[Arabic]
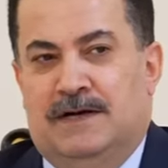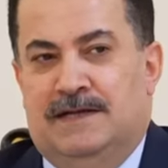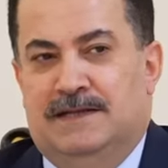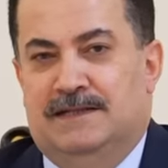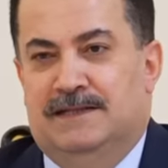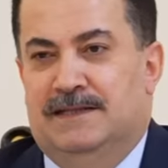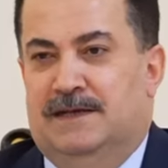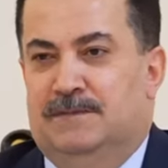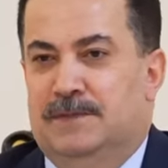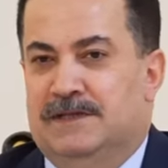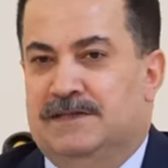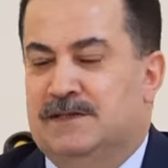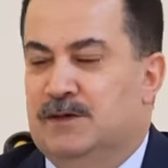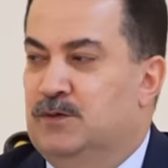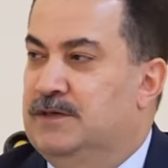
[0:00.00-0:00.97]
واحد
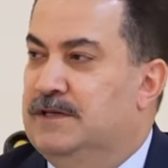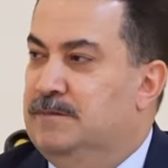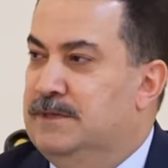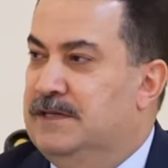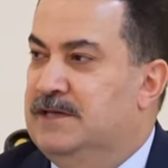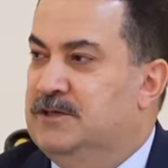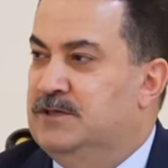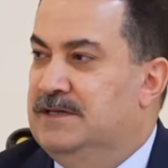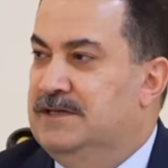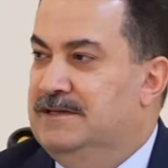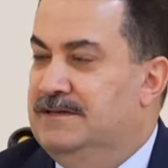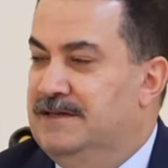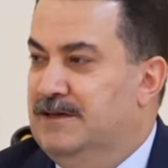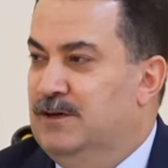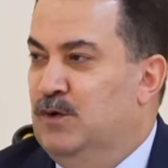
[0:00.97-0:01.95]
نعمل سوية من أجل
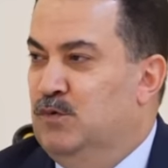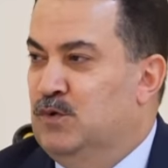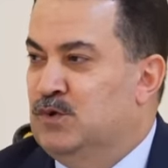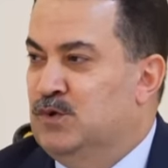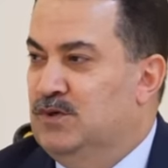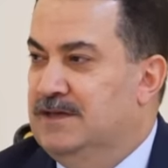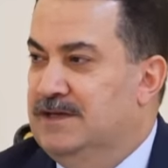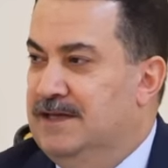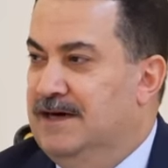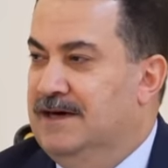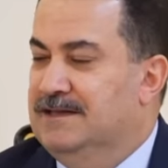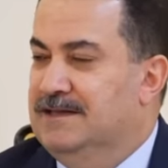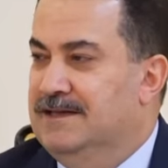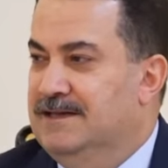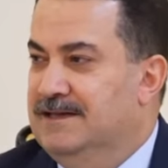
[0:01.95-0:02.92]
الوصول إلى
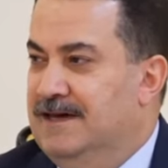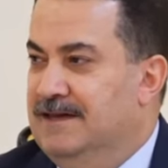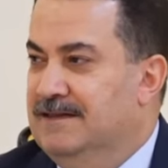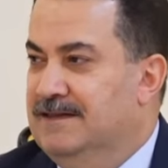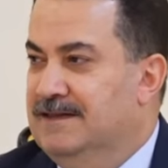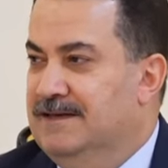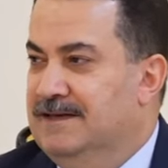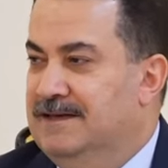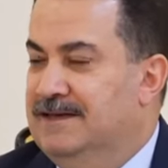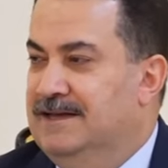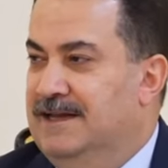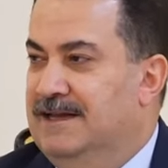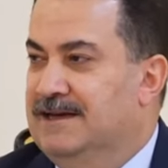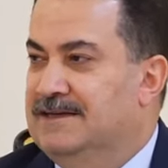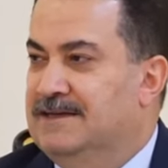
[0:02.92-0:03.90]
هذه اللحظة اللي
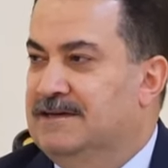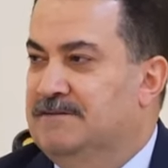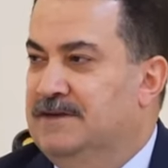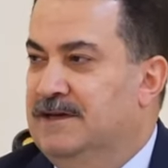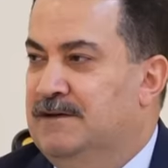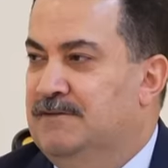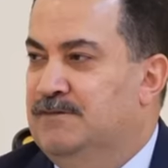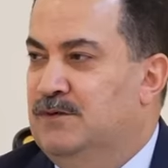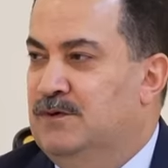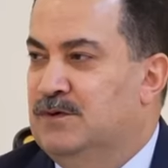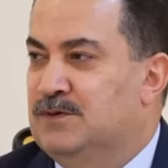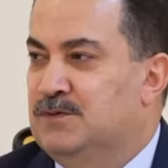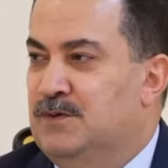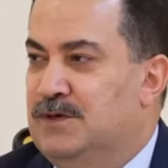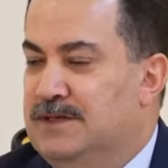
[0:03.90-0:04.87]
نحقق فيها
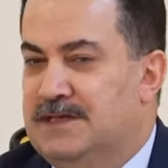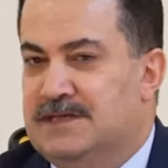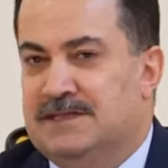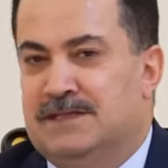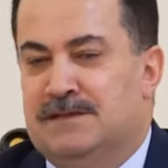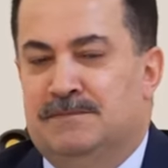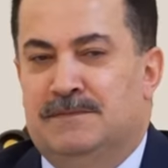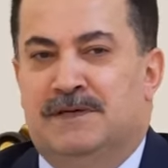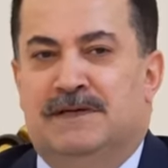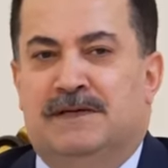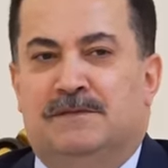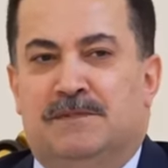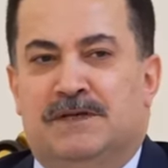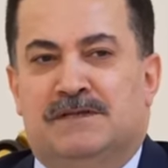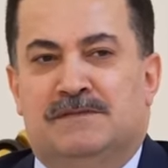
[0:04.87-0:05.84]
الفوز ونرسم
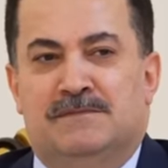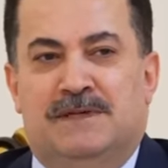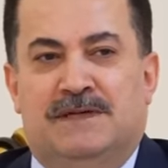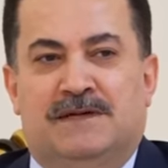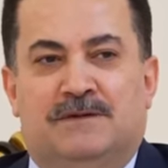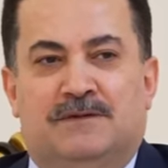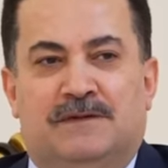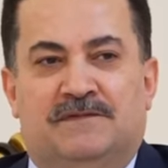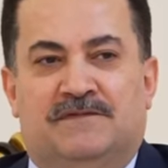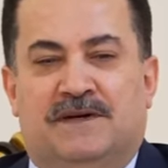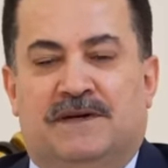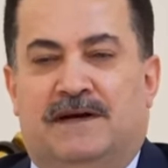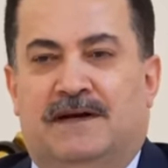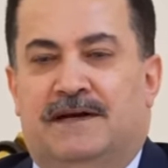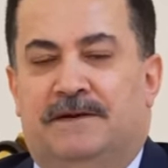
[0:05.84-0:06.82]
البسمة
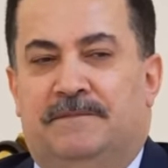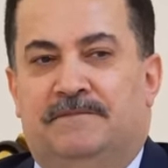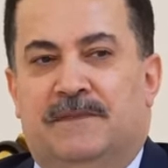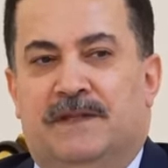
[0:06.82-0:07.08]
والفرحة